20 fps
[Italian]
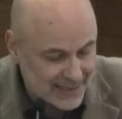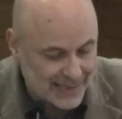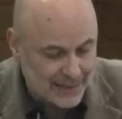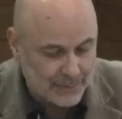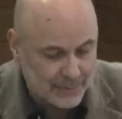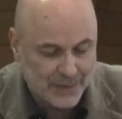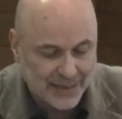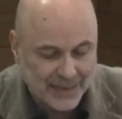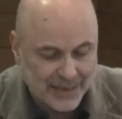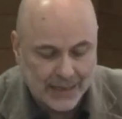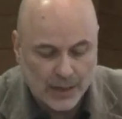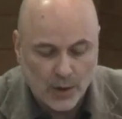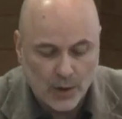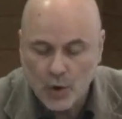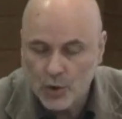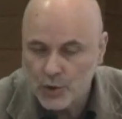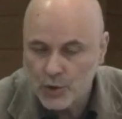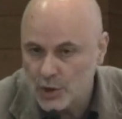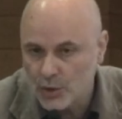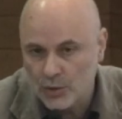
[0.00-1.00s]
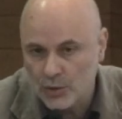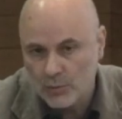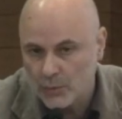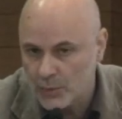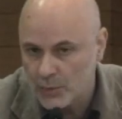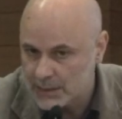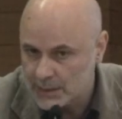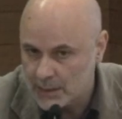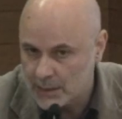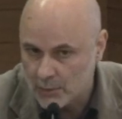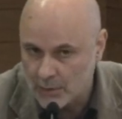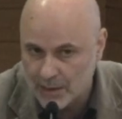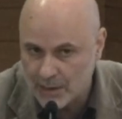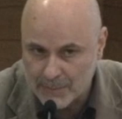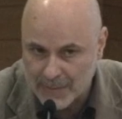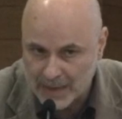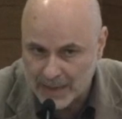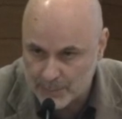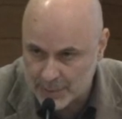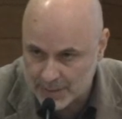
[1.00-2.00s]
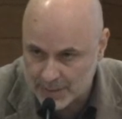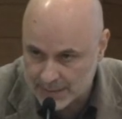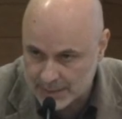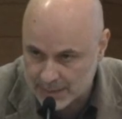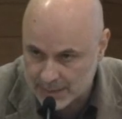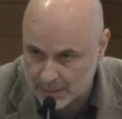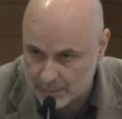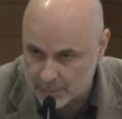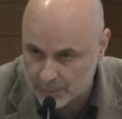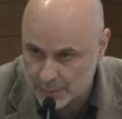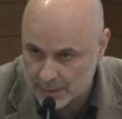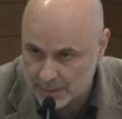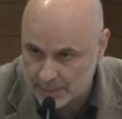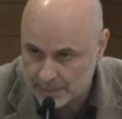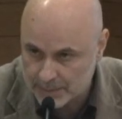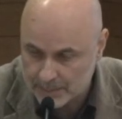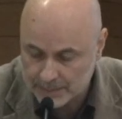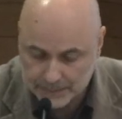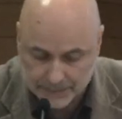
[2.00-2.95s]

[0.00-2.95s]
sempre che ogni conquista non è mai per sempre.